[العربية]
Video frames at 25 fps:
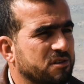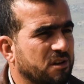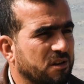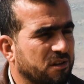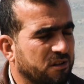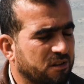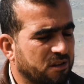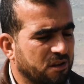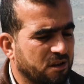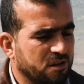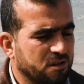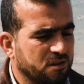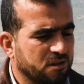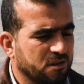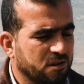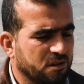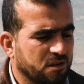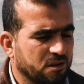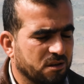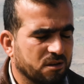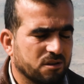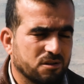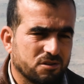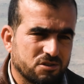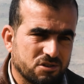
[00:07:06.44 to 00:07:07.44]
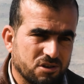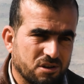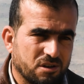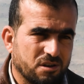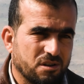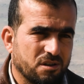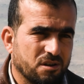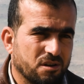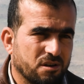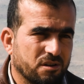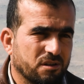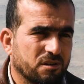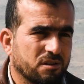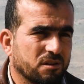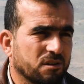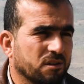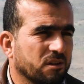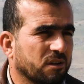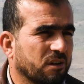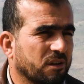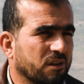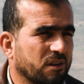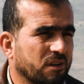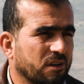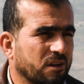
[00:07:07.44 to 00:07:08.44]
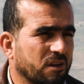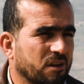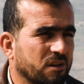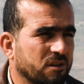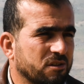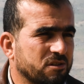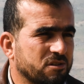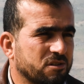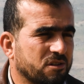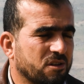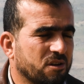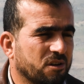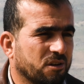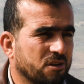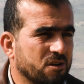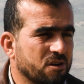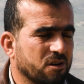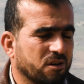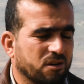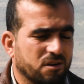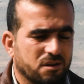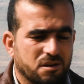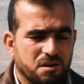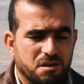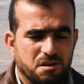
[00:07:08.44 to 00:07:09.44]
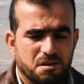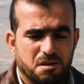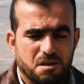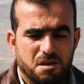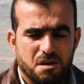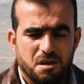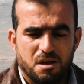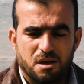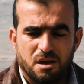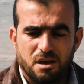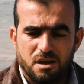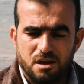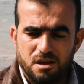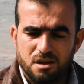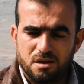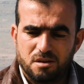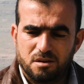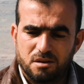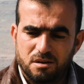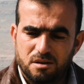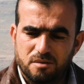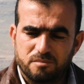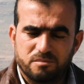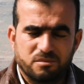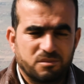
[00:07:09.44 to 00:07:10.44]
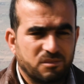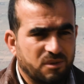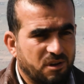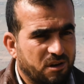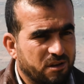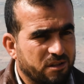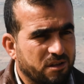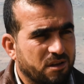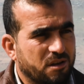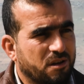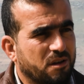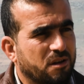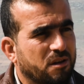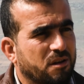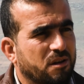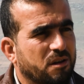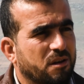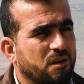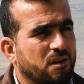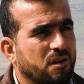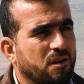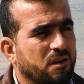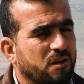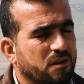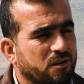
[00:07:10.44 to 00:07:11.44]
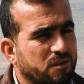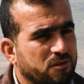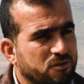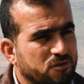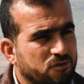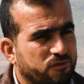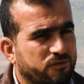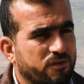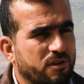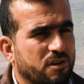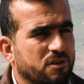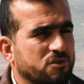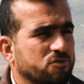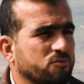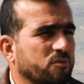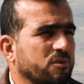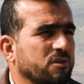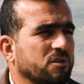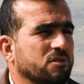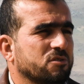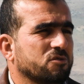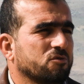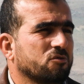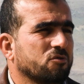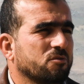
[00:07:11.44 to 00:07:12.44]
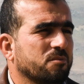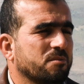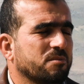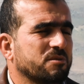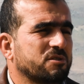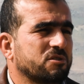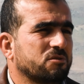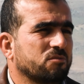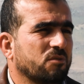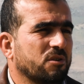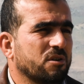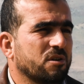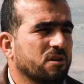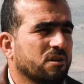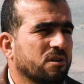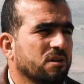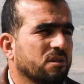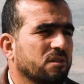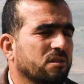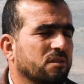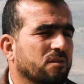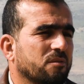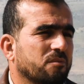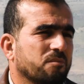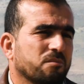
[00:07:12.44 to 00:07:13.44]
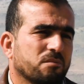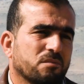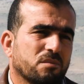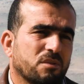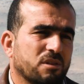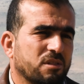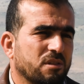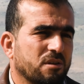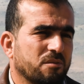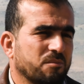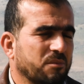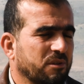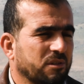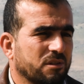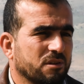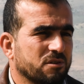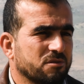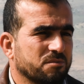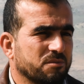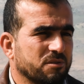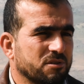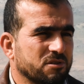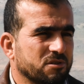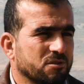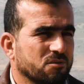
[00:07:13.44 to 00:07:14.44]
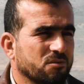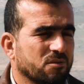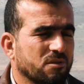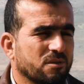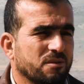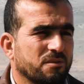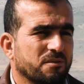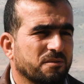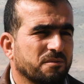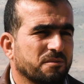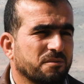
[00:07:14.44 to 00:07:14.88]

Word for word: سلتين آه، شهرية آه، استحقاق إلي يعني آه، فيها شوي صعوبة بس ولكن بدنا نمضي شو بدنا نسوي